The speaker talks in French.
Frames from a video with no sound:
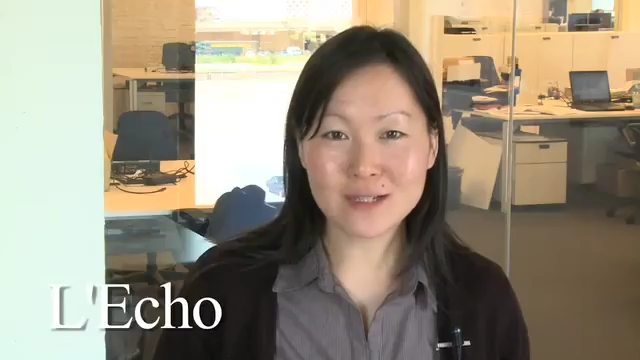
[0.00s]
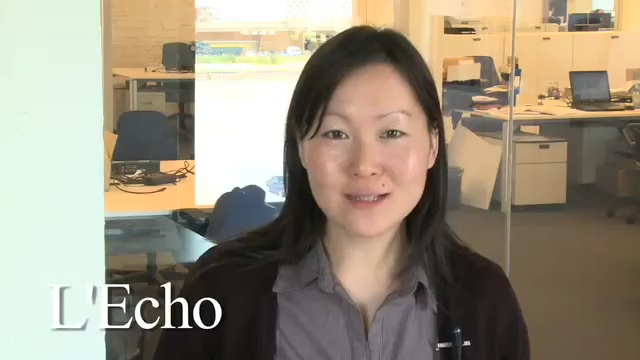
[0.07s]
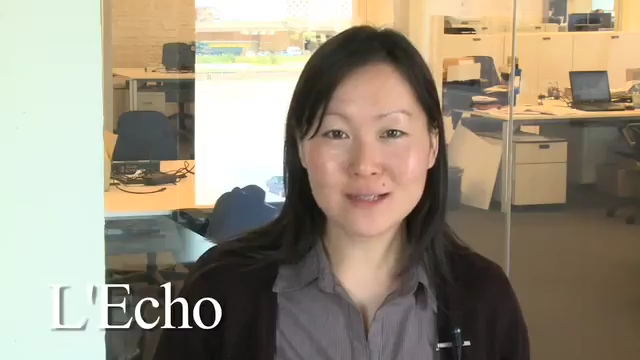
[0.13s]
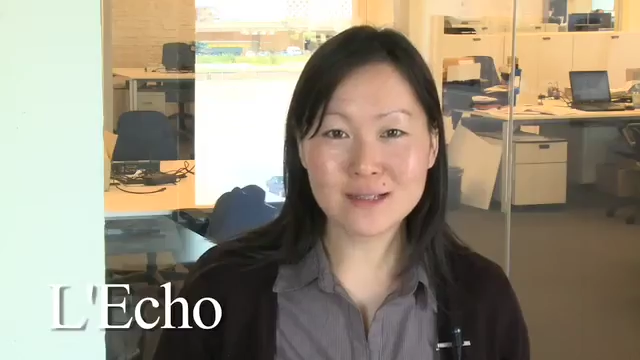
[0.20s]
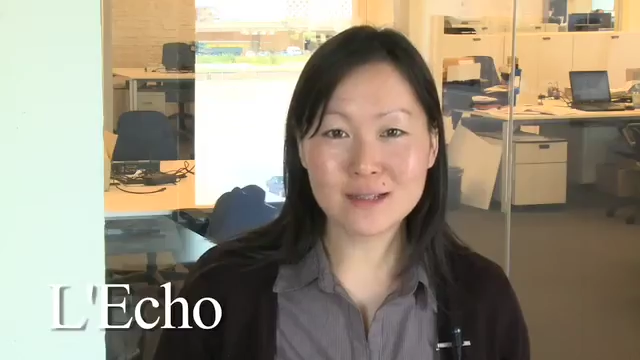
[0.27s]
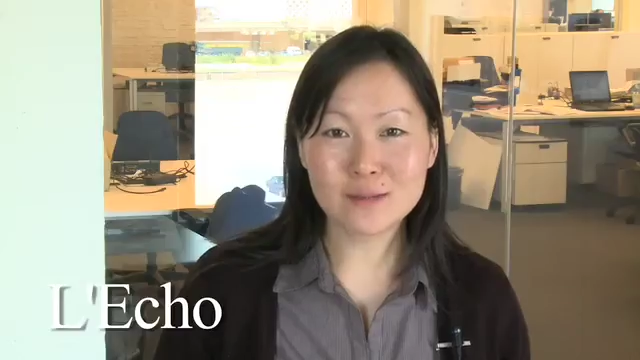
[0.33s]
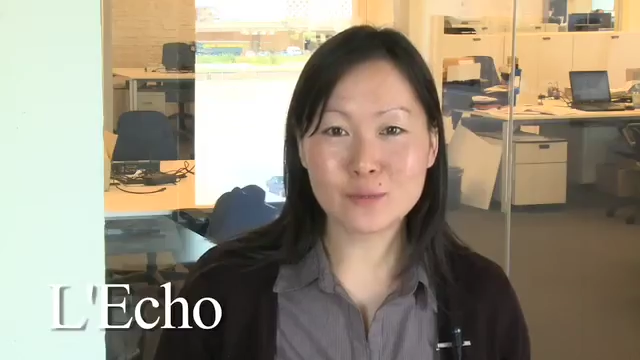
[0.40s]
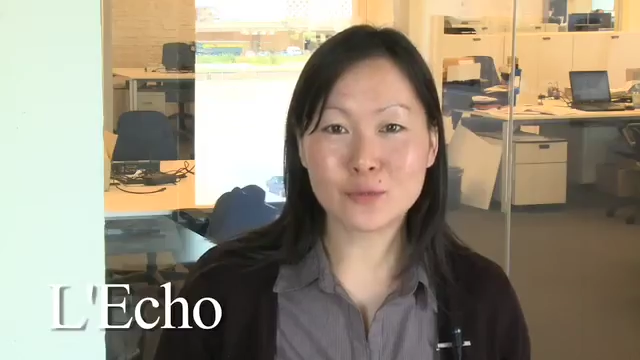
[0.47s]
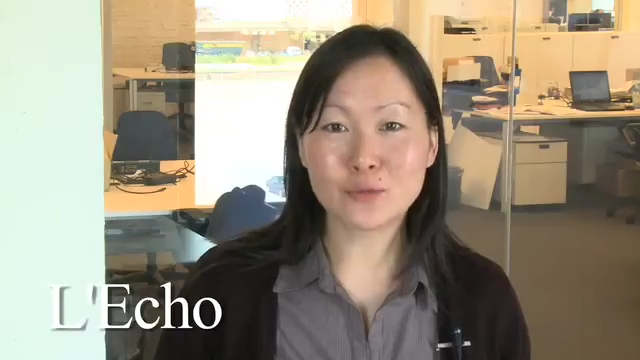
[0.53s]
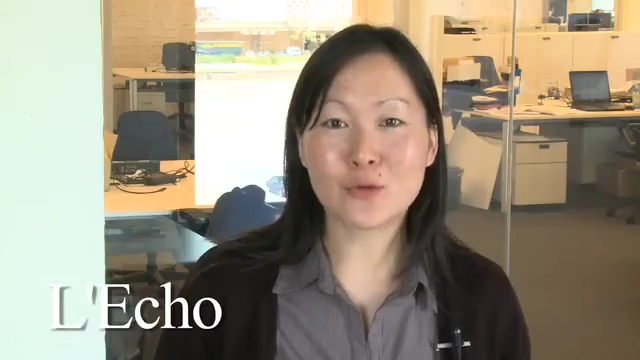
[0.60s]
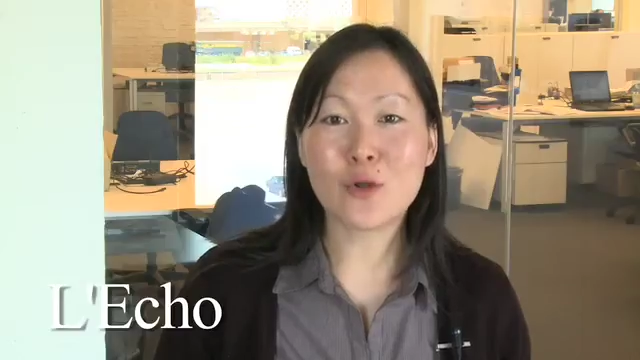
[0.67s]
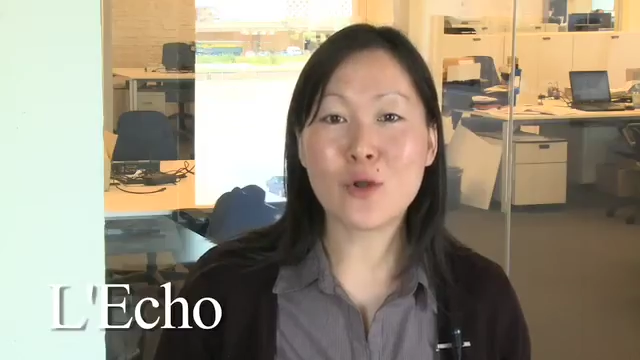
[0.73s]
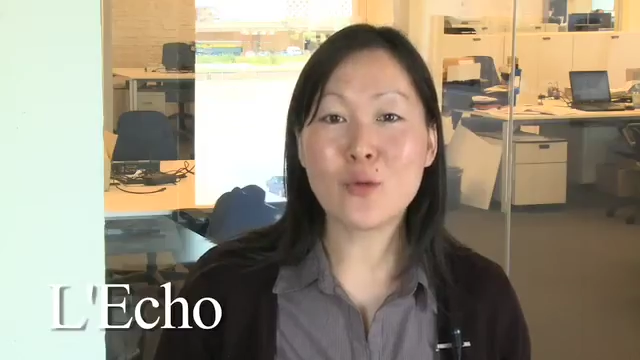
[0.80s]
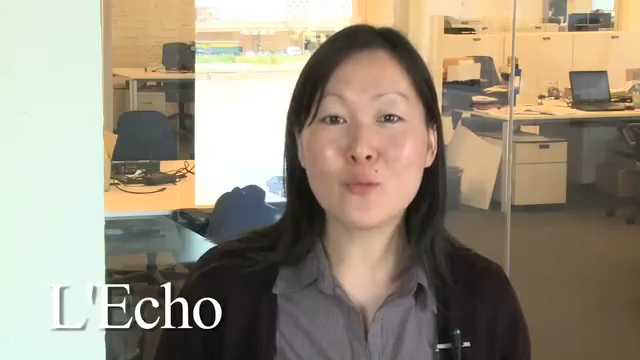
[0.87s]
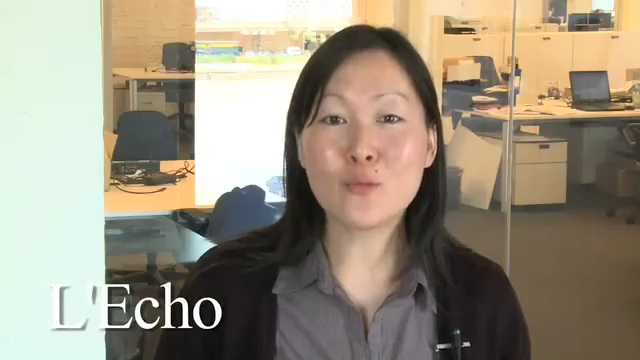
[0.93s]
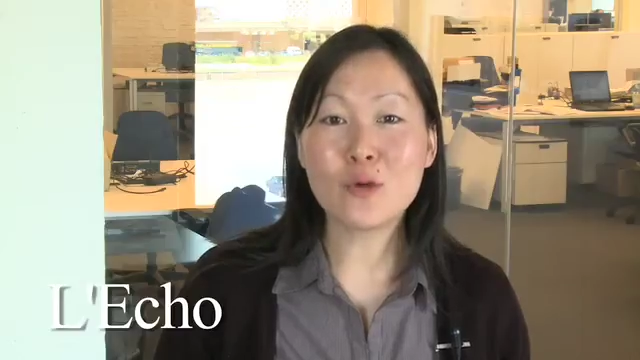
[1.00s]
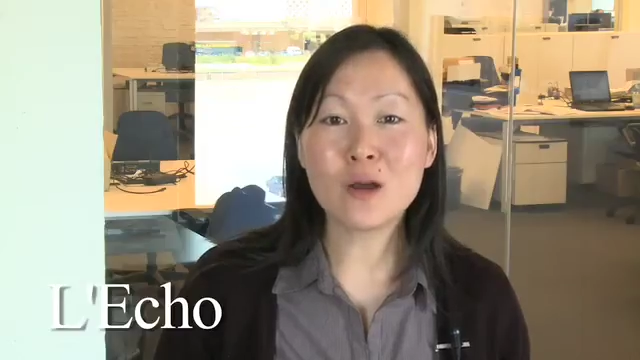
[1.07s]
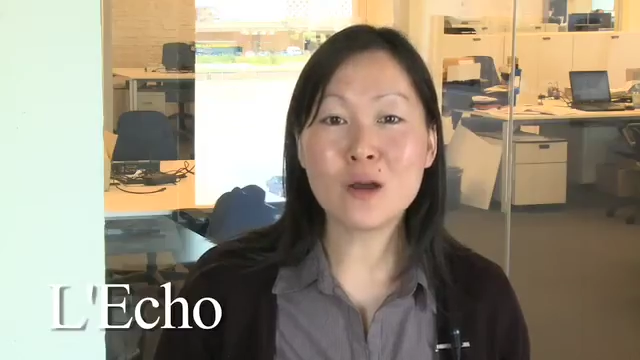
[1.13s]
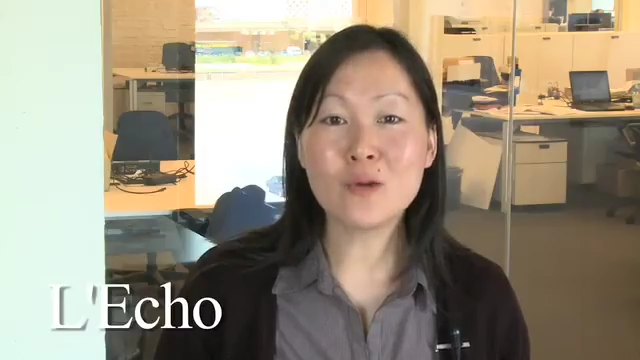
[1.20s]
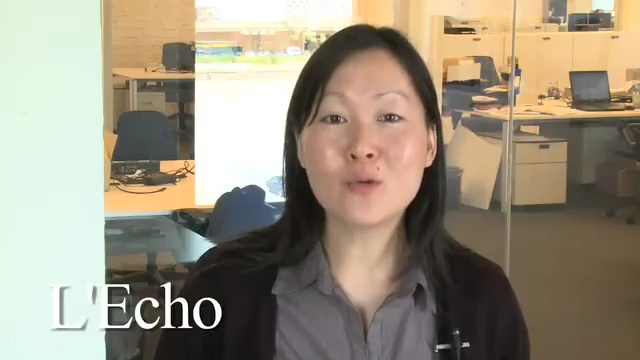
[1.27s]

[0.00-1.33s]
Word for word: résisté pendant un mois,